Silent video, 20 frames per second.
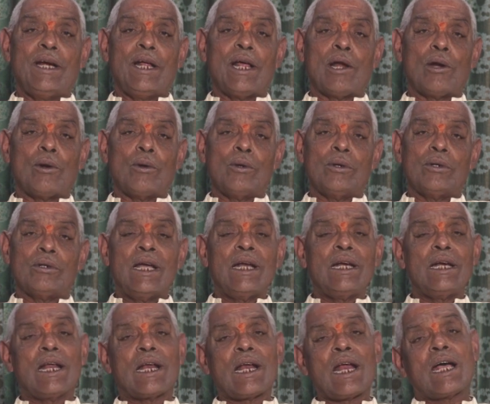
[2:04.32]
మీడియాలో
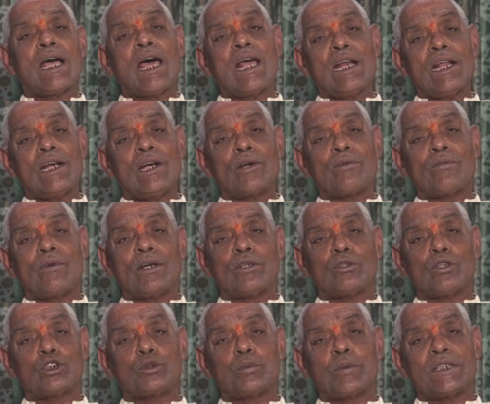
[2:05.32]
ఎన్ని
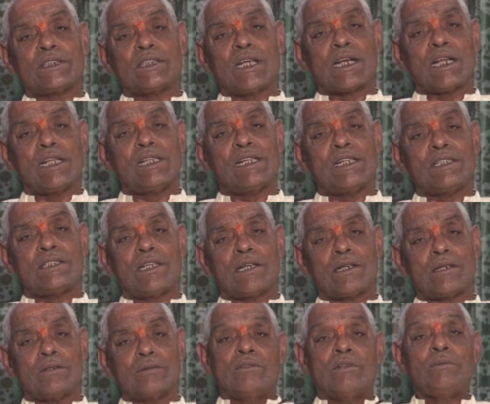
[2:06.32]
రకాలైనటువంటి దుష్ప్రచారాలు
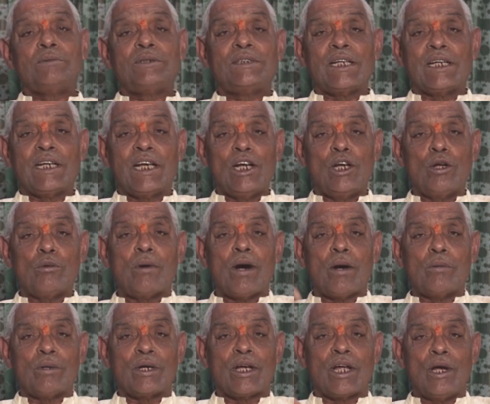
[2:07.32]
చేశారు వంశీ
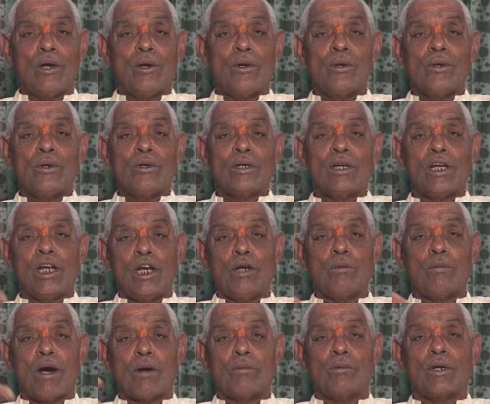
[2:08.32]
గిల్లుబాబు గిల్లు
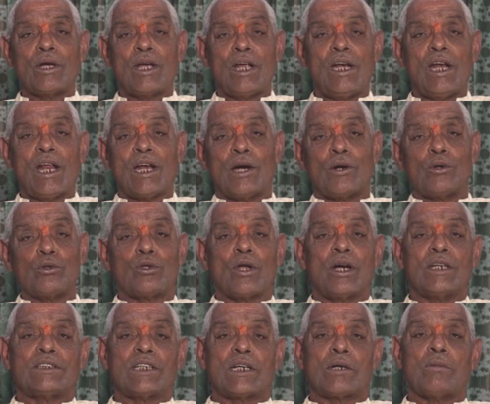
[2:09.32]
గిల్లుబాబు గిల్లు అని
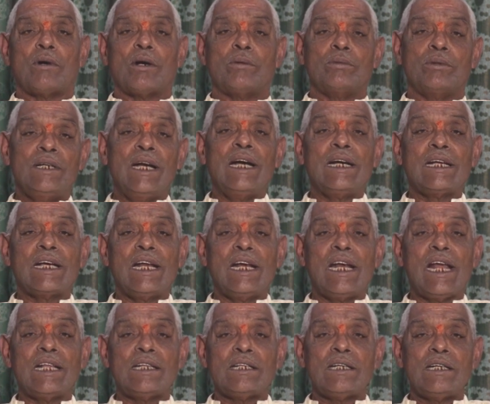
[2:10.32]
అడుగుతాడు చిన్నబాబు ఏంటి
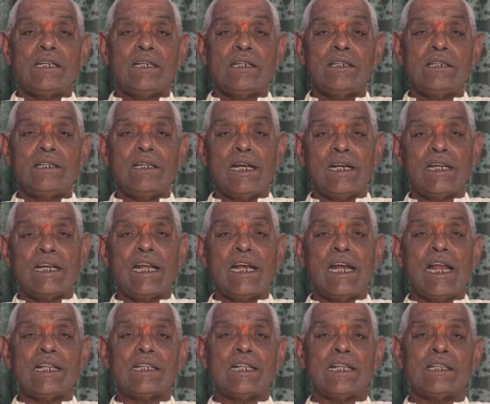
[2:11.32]
గిల్లేది నిన్ను
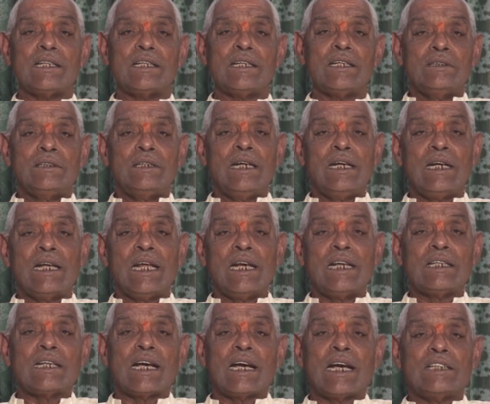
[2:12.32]
గిల్లేదేంది నిన్ను
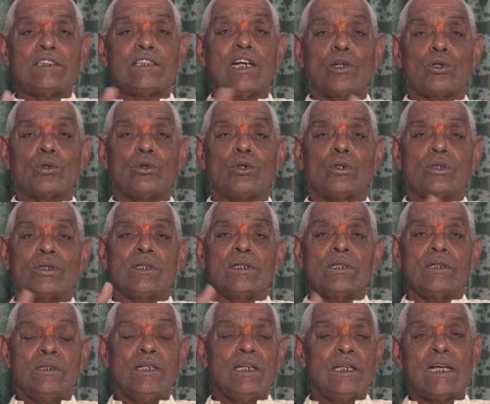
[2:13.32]
గిల్లితే గజ్జి అంటుకుంటుంది
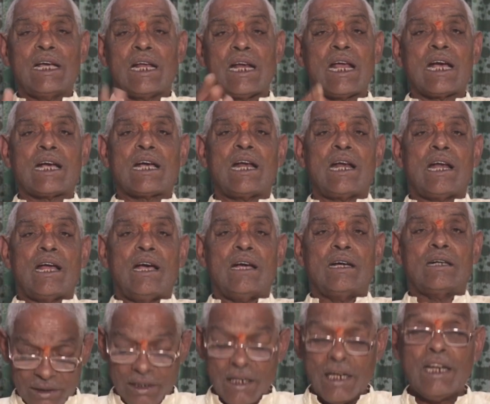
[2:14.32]
నిన్ను గెల్లక్కల్లా
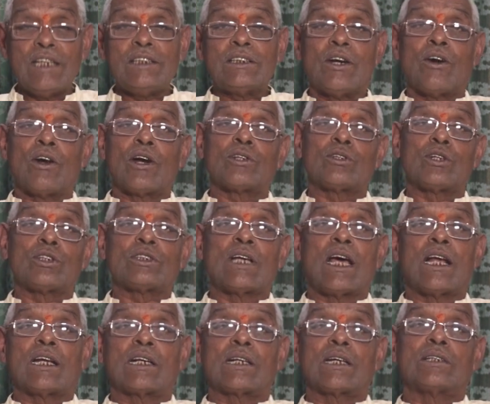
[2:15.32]
గెల్లించేవాడితో
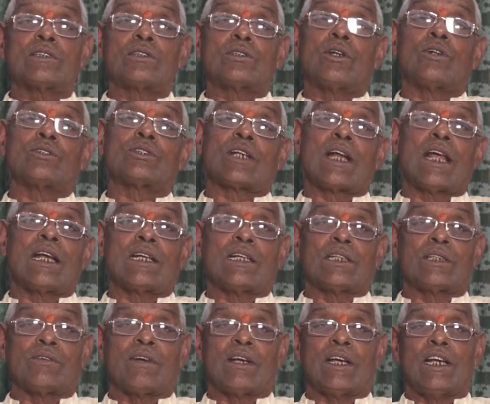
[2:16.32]
చాలా సంవత్సరాల
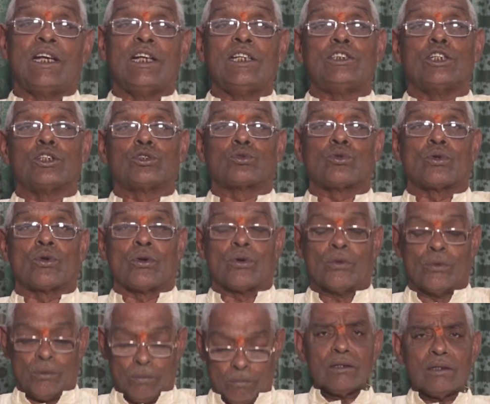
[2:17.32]
క్రితమే గిల్లి
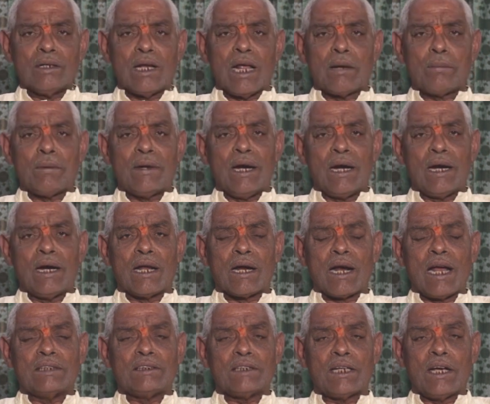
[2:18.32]
చేసుకున్నాను నలభై ఏళ్ల
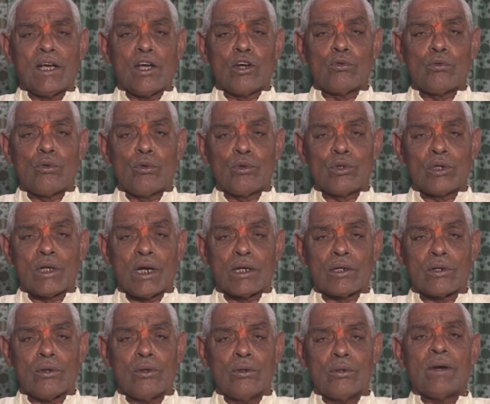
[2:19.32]
రాజకీయ అనుభవం
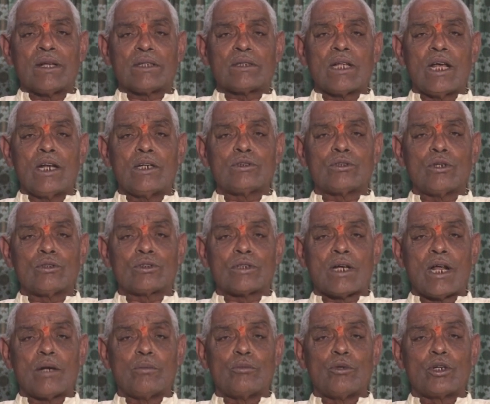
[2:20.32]
ఉందంటావు పద్నాలుగు
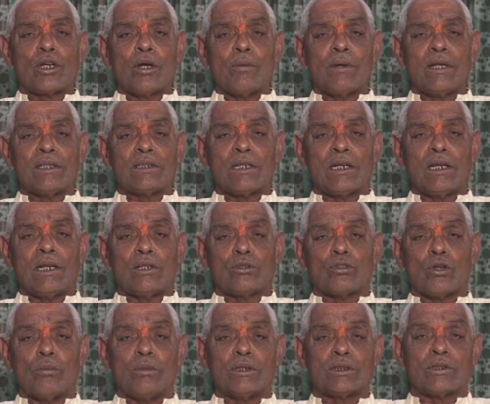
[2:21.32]
సంవత్సరాల ముఖ్యమంత్రిని
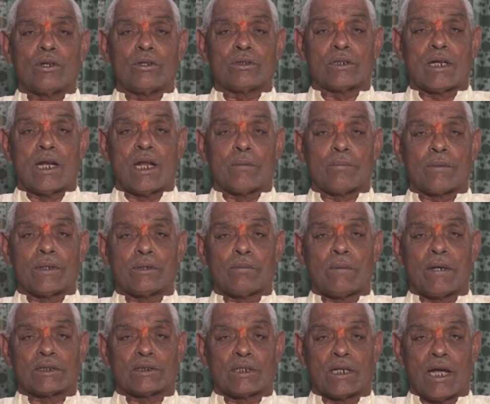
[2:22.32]
తొమ్మిది సంవత్సరాల
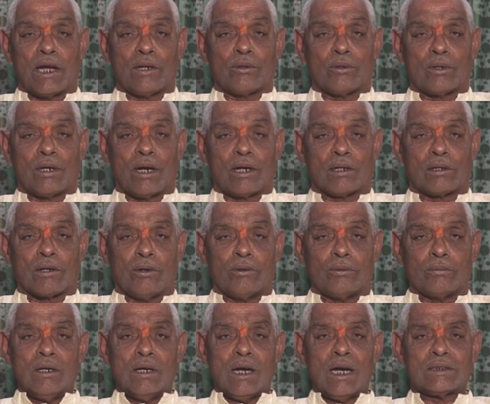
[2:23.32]
ప్రతిపక్ష నాయకుడిని అంటావు
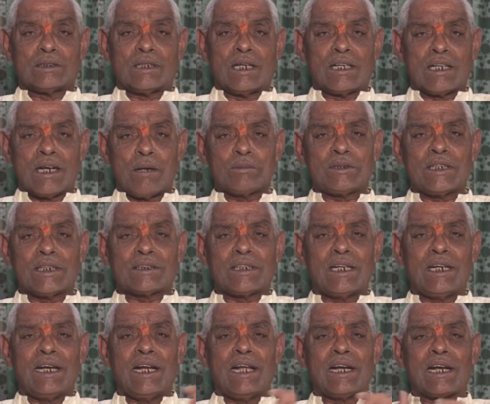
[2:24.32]
అసలు
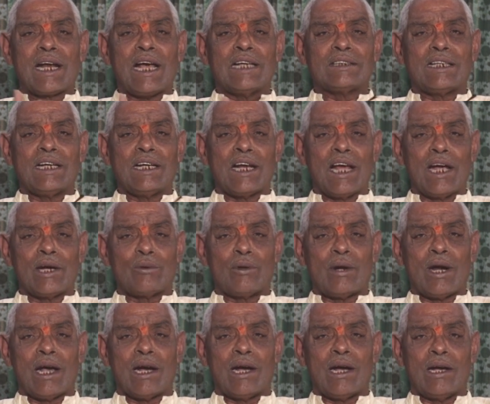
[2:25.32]
క్రమశిక్షణ లేని రాజకీయ
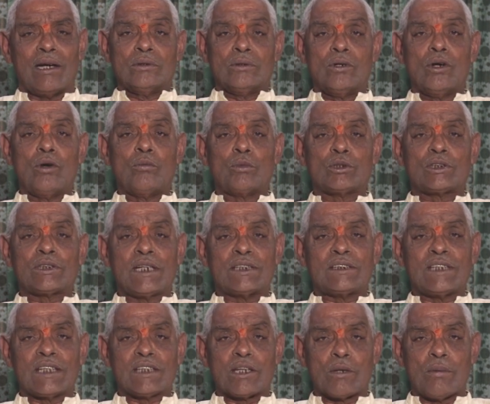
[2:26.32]
నాయకుడిలాగా ఓ ముసలి
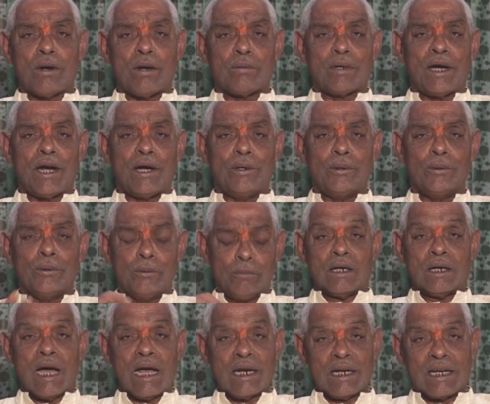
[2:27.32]
చంద్రబాబు నాయుడు
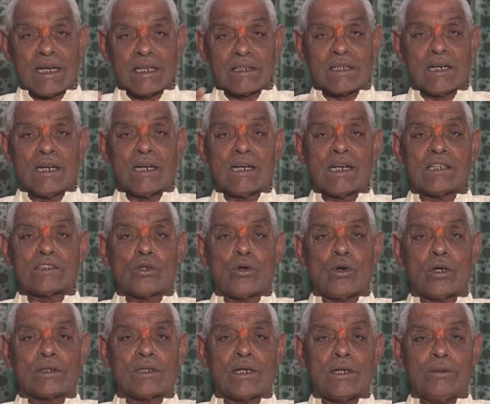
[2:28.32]
కార్యకర్తలను
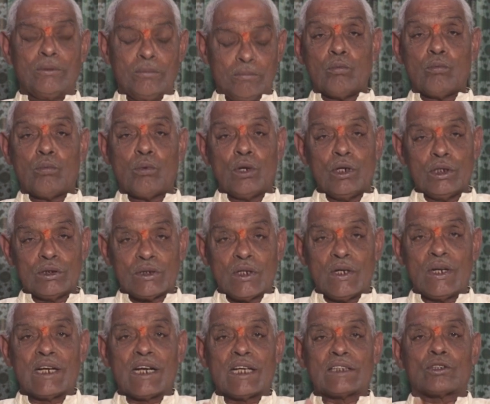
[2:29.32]
రెచ్చగొడతాడు
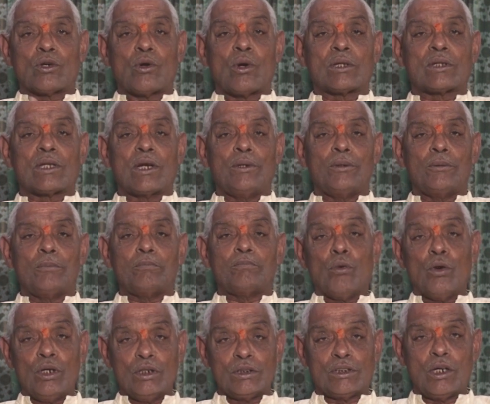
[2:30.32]
పోలీసులను రెచ్చగొడతాడు
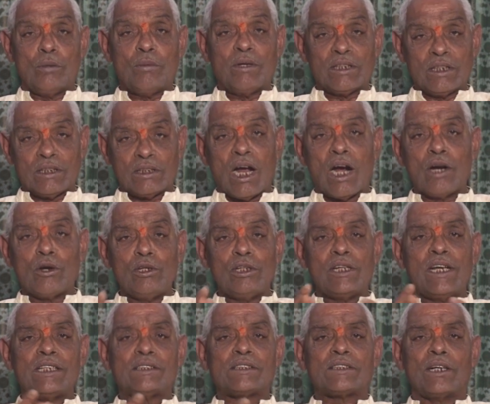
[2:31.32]
పోలీసుల మీద దాడులు
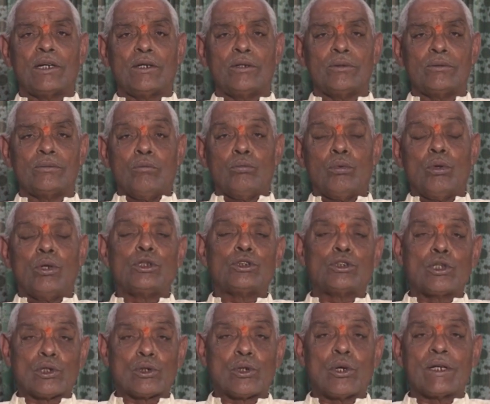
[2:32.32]
చేయిస్తాడు
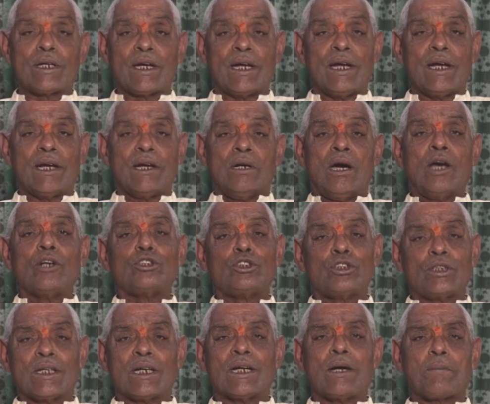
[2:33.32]
పోలీసులతోటి
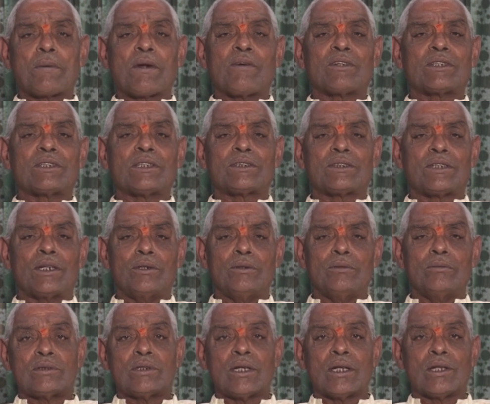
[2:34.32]
అనుచితంగా
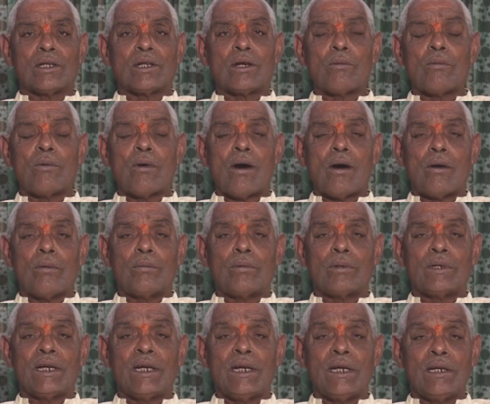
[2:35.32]
ప్రవర్తిస్తాడు
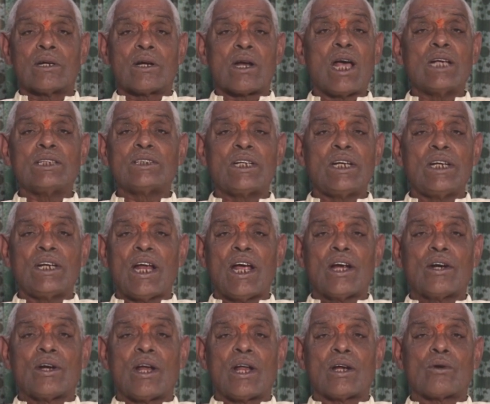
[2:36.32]
చంద్రబాబుని రాజకీయ
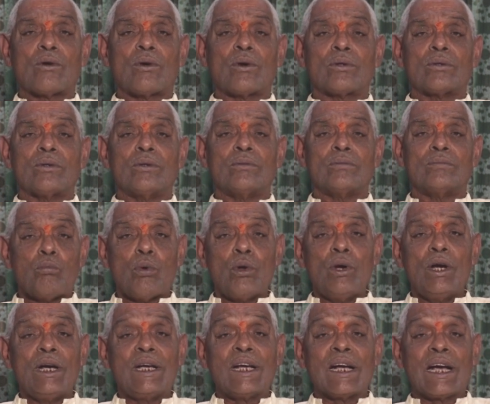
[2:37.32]
నాయకుడు అనకూడదు
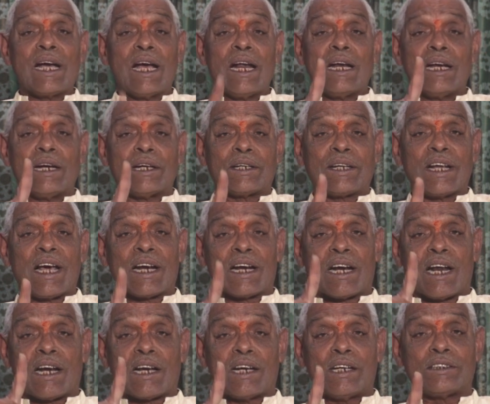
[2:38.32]
పొలిటికల్
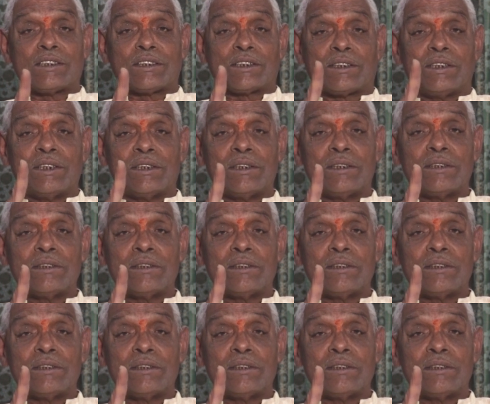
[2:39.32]
టెర్రరిస్ట్